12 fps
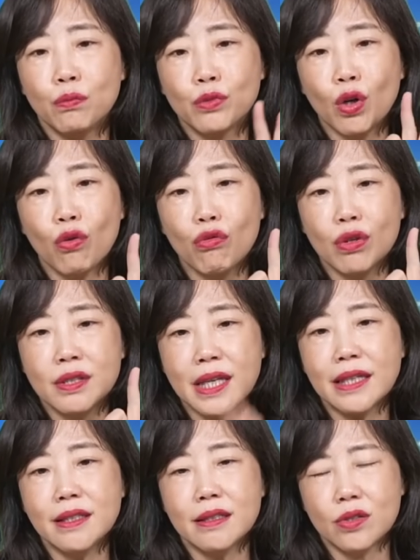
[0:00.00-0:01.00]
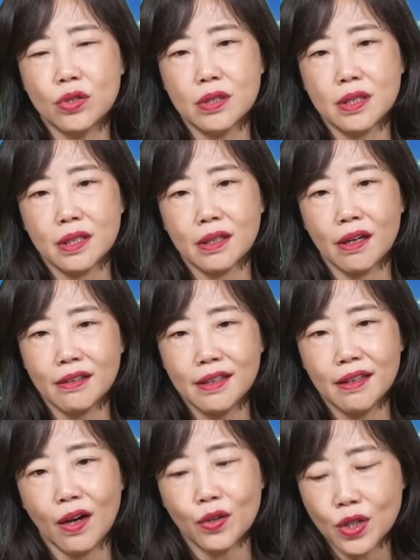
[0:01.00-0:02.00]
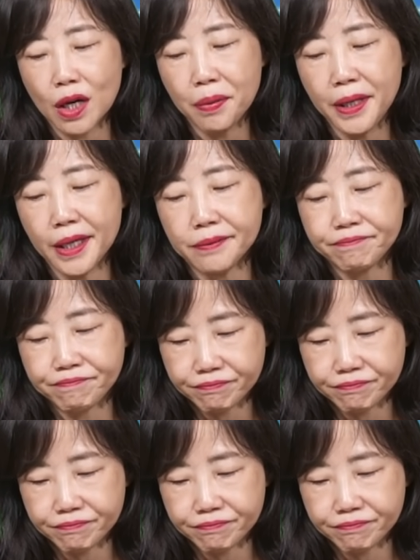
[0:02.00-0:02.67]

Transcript: 我们透过三件事情啊，一个老照片，